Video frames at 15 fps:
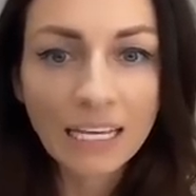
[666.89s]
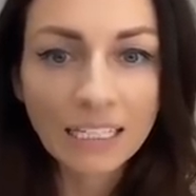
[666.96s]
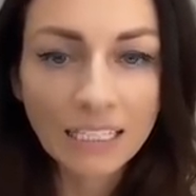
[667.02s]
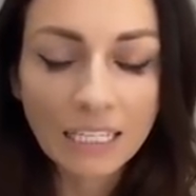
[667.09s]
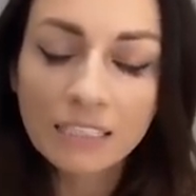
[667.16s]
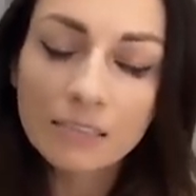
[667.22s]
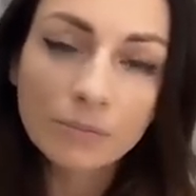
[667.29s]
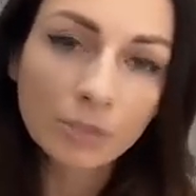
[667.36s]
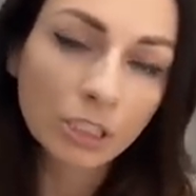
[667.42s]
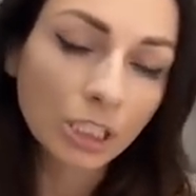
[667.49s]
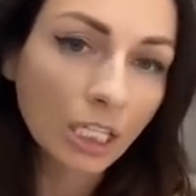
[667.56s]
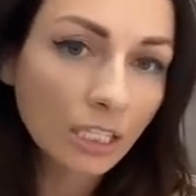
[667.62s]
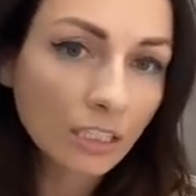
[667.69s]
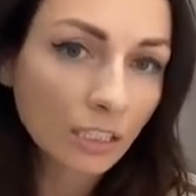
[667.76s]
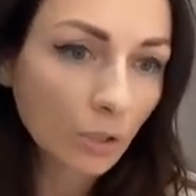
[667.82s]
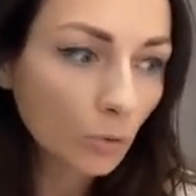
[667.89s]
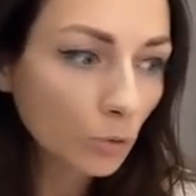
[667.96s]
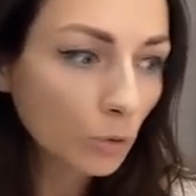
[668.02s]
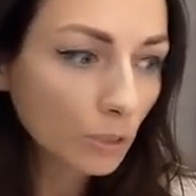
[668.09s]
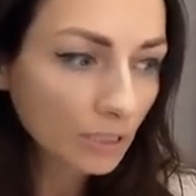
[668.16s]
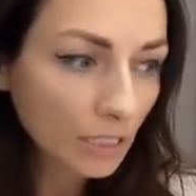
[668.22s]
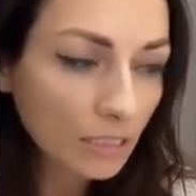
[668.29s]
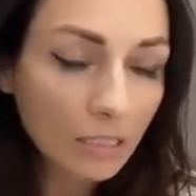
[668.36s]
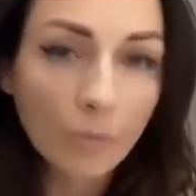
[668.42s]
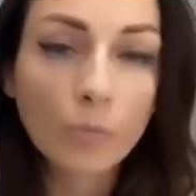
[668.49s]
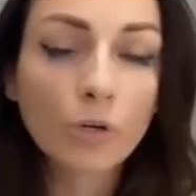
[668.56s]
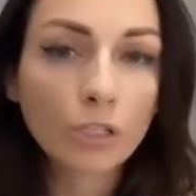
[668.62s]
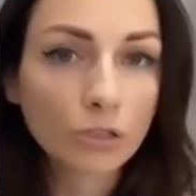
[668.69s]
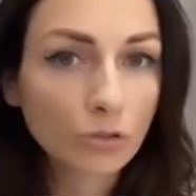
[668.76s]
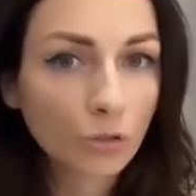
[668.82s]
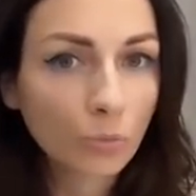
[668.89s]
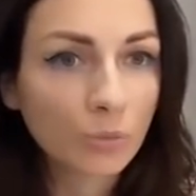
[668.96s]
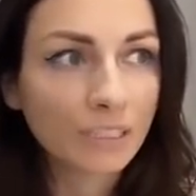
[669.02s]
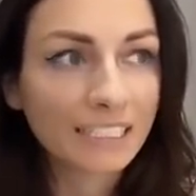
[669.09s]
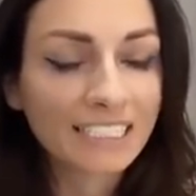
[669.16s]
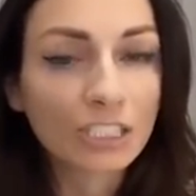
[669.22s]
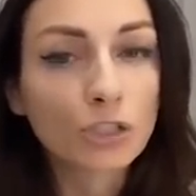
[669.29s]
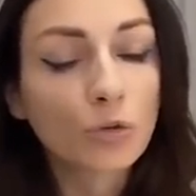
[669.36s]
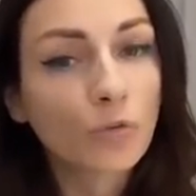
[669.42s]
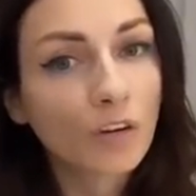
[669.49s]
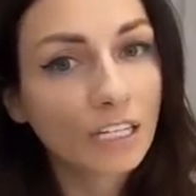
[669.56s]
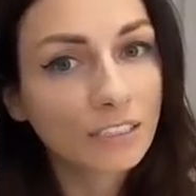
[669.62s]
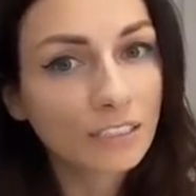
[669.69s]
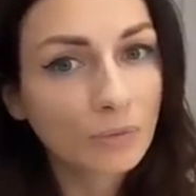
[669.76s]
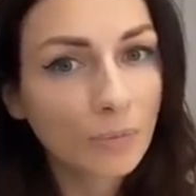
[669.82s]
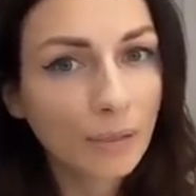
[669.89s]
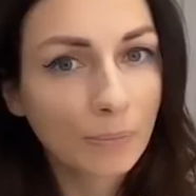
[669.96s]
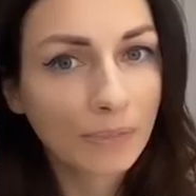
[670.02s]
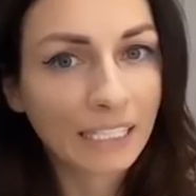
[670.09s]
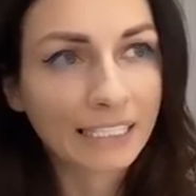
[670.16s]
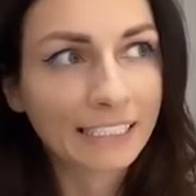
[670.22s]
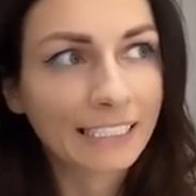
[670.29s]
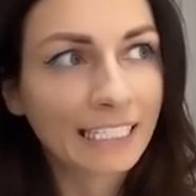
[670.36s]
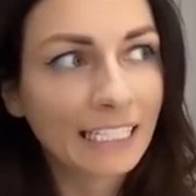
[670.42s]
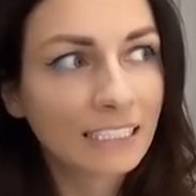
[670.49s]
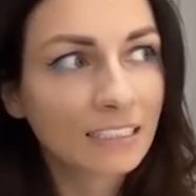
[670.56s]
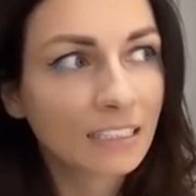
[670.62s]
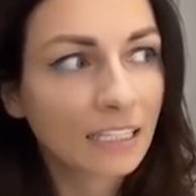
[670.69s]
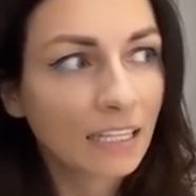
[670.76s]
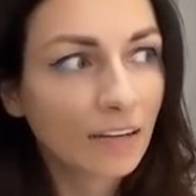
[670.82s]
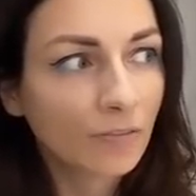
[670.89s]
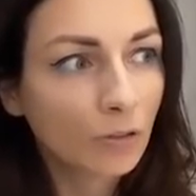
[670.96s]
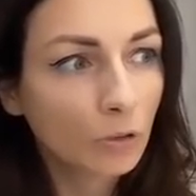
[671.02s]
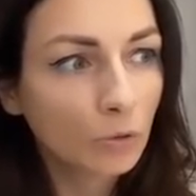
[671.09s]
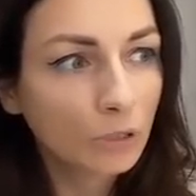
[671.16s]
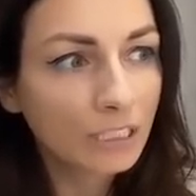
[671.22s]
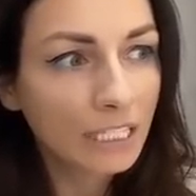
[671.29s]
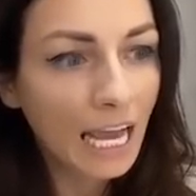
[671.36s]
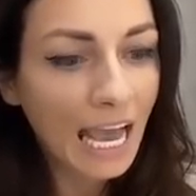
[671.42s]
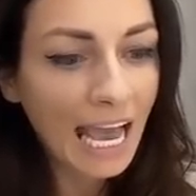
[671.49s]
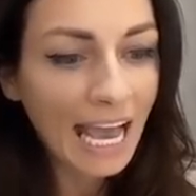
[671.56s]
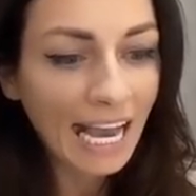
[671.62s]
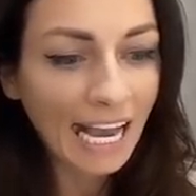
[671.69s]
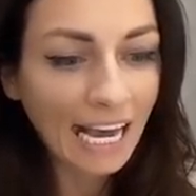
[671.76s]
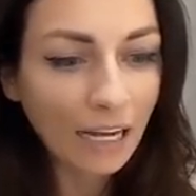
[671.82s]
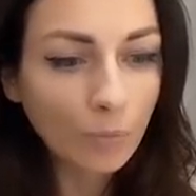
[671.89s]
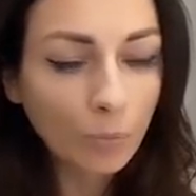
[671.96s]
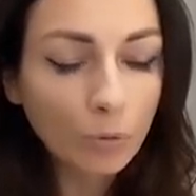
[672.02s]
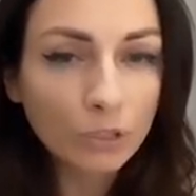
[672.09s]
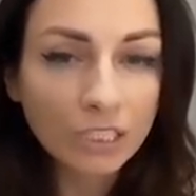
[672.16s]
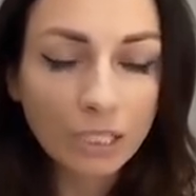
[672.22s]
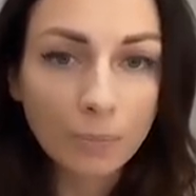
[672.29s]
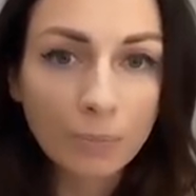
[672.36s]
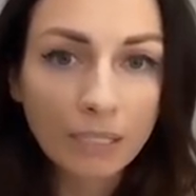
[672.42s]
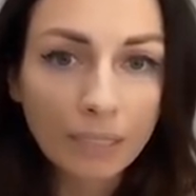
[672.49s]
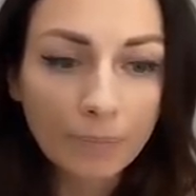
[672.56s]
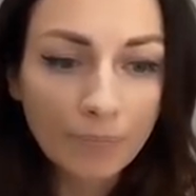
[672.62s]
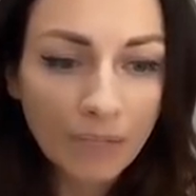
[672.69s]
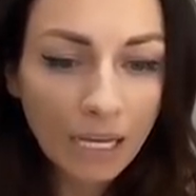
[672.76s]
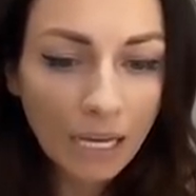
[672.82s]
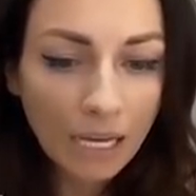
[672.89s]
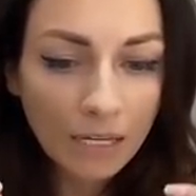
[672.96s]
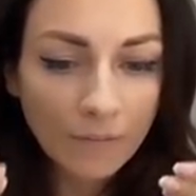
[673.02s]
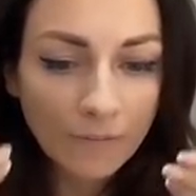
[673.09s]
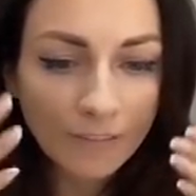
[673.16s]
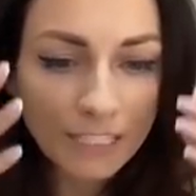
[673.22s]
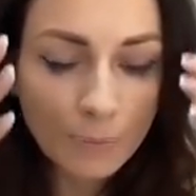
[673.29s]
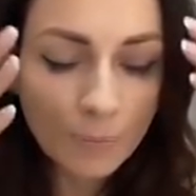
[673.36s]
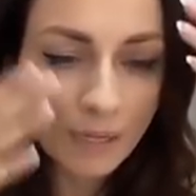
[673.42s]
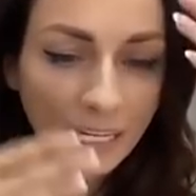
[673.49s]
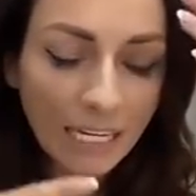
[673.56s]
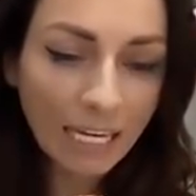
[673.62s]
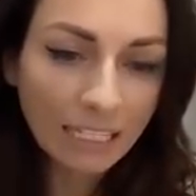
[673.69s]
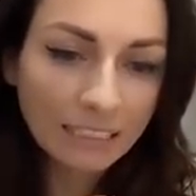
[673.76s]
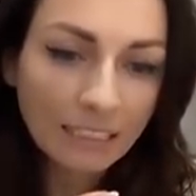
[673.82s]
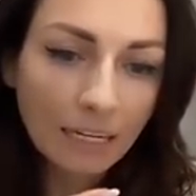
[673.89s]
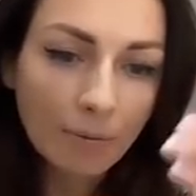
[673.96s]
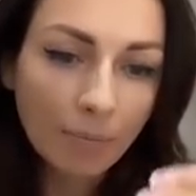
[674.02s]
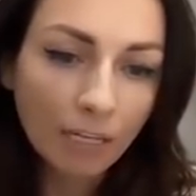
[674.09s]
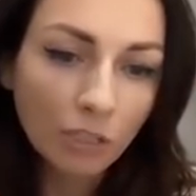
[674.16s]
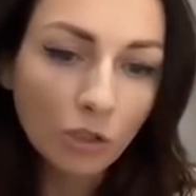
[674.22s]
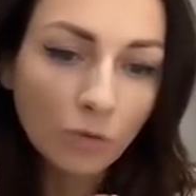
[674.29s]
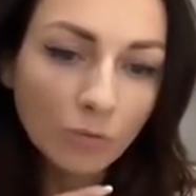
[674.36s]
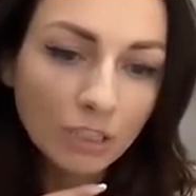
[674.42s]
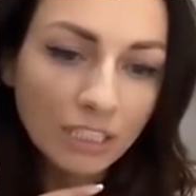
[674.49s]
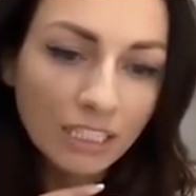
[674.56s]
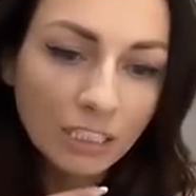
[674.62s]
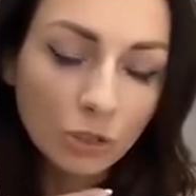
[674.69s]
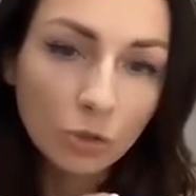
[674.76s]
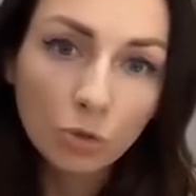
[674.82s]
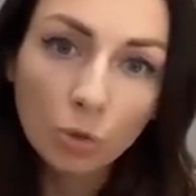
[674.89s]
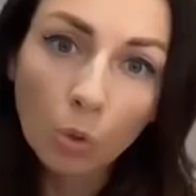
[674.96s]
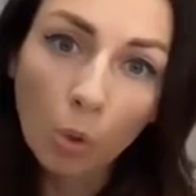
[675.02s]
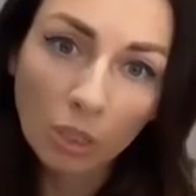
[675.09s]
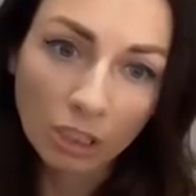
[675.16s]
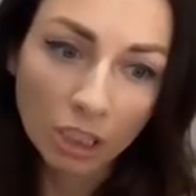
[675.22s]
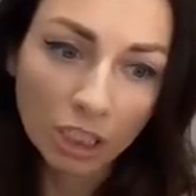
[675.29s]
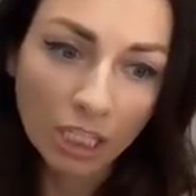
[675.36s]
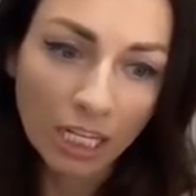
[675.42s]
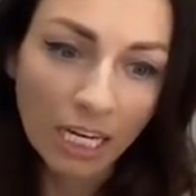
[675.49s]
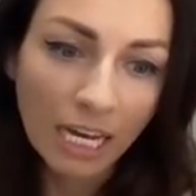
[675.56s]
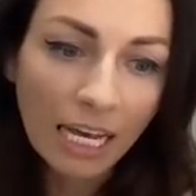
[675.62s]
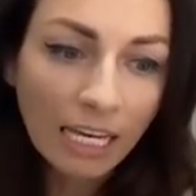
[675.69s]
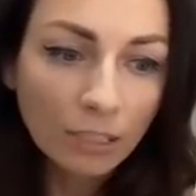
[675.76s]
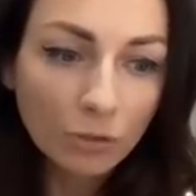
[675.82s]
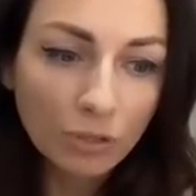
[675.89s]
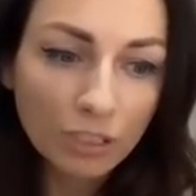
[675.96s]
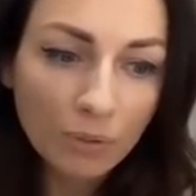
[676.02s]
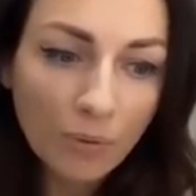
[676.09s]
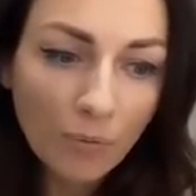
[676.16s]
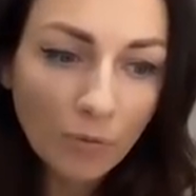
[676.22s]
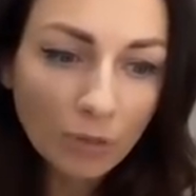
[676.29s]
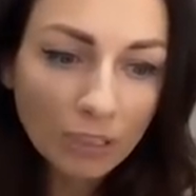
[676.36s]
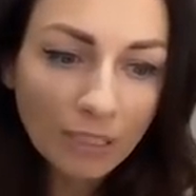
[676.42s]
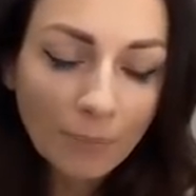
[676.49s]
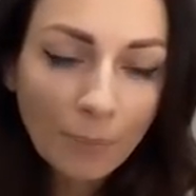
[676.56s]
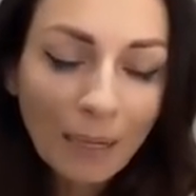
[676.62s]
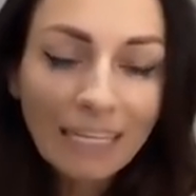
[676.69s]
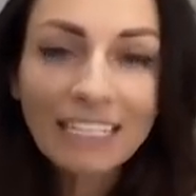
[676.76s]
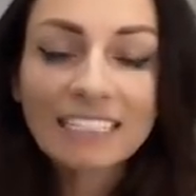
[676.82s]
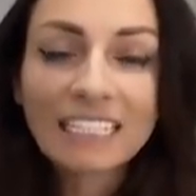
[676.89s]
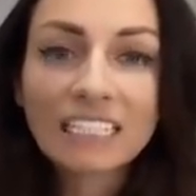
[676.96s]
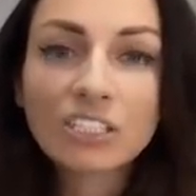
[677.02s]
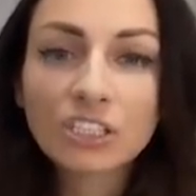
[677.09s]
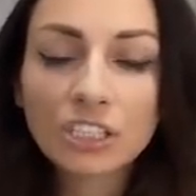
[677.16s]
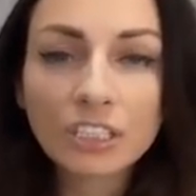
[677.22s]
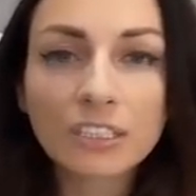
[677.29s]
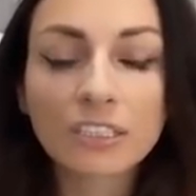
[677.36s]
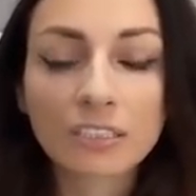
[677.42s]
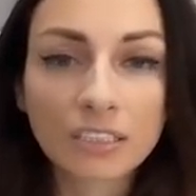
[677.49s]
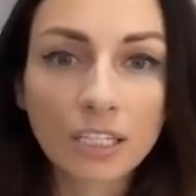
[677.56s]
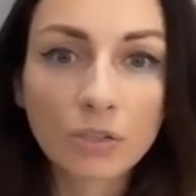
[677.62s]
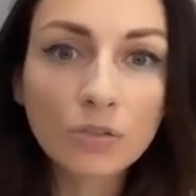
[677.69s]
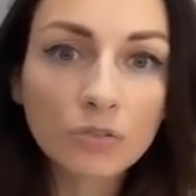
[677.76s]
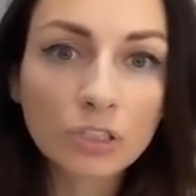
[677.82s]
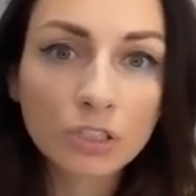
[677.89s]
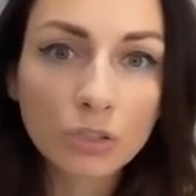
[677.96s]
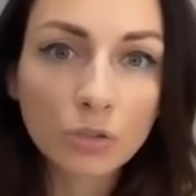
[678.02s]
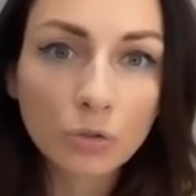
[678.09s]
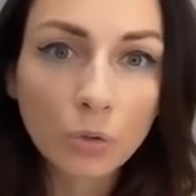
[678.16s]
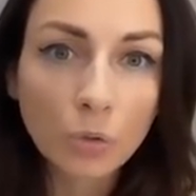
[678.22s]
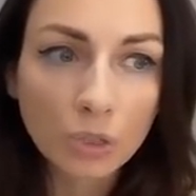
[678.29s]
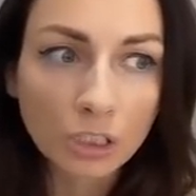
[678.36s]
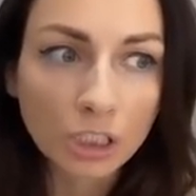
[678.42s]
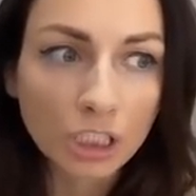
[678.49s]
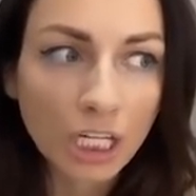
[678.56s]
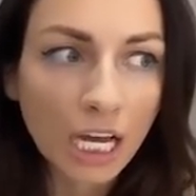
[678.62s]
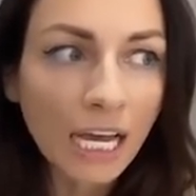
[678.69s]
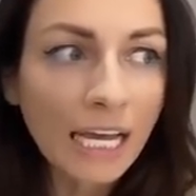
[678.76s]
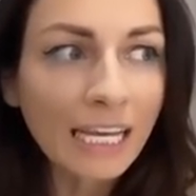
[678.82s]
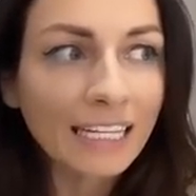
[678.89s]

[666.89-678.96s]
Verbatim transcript: Я замечала такую за собой особенность, что в этот момент я становлюсь как будто бы восприятие мое, вот знаете, тоньше. То есть вот моя защита становится тоньше.